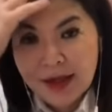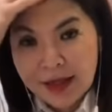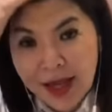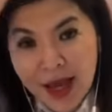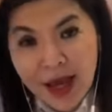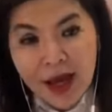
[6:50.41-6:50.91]

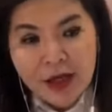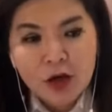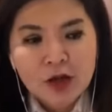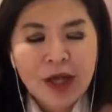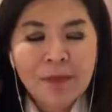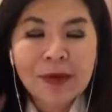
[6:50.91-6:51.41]
ya
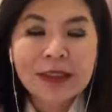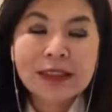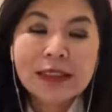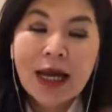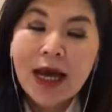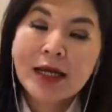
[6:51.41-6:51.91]
dosa
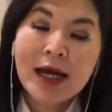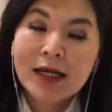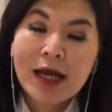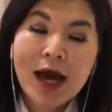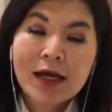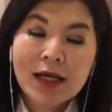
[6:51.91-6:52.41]
perjinaan
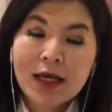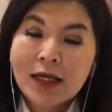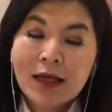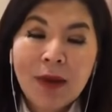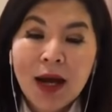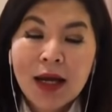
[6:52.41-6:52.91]
hari-hari
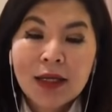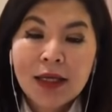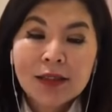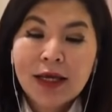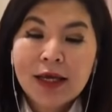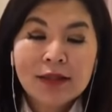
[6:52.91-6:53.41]
ini
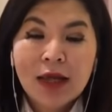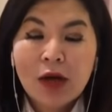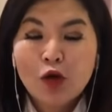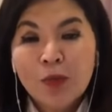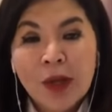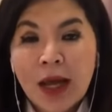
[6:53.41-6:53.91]
makanya saya
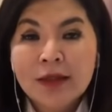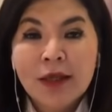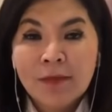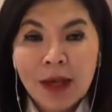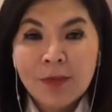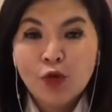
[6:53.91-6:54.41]
selalu bilang
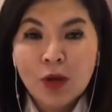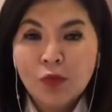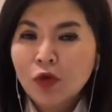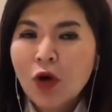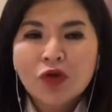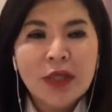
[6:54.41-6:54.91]
sama
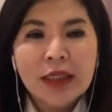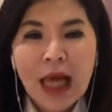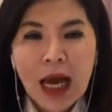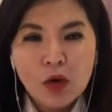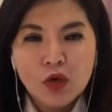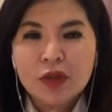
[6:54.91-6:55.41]
ibu-ibu -ibu, usah
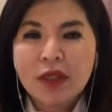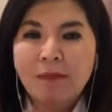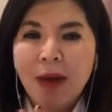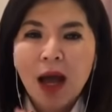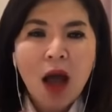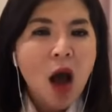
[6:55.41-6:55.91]
takut
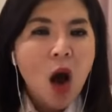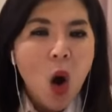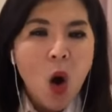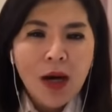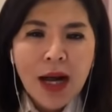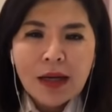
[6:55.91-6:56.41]
sama
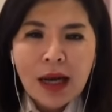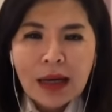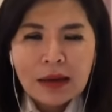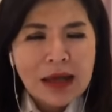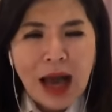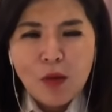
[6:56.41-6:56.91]
orang
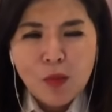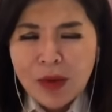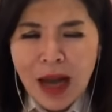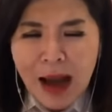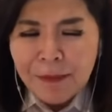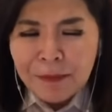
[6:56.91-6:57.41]
nggak
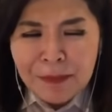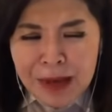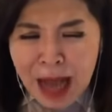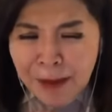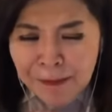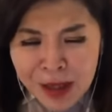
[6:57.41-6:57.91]
nggak
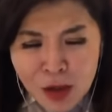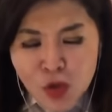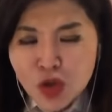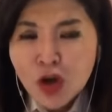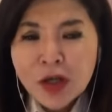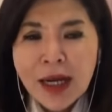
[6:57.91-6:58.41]
nggak perlu
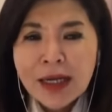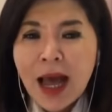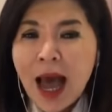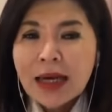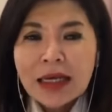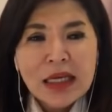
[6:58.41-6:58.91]
saudara
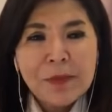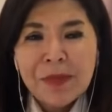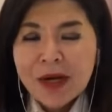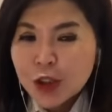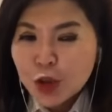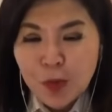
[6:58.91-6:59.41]
hari ini
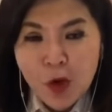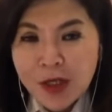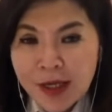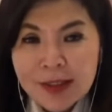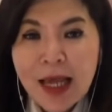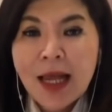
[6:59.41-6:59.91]

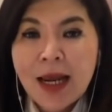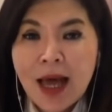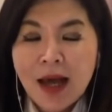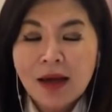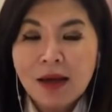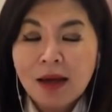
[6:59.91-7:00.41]
beresponnya
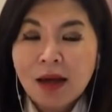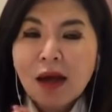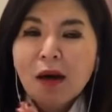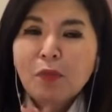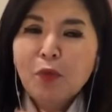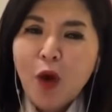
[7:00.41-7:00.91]
salah
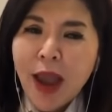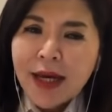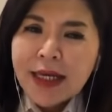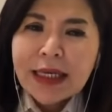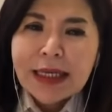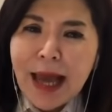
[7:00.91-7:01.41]
Bu
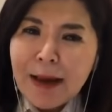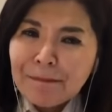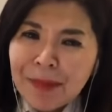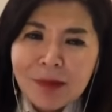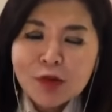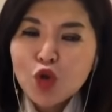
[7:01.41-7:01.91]
Eli
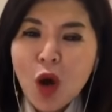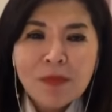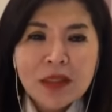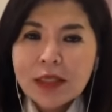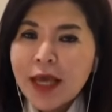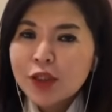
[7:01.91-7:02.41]
kenapa
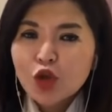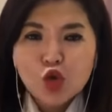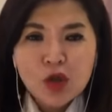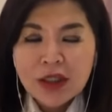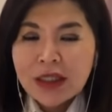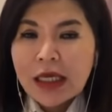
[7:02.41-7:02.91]
suami saya
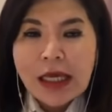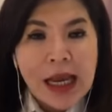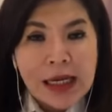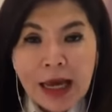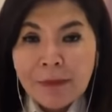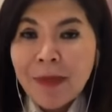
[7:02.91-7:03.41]
sulit
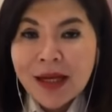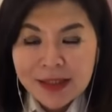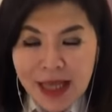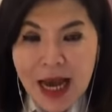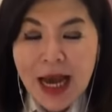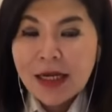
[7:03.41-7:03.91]
meninggalkan
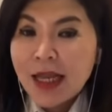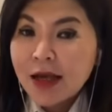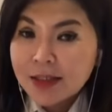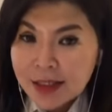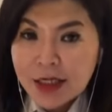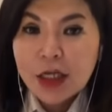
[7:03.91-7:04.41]
pasangan
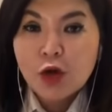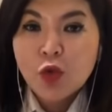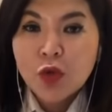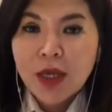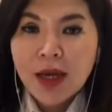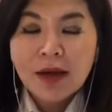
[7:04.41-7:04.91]
yang
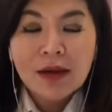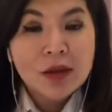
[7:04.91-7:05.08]
selingkuhnya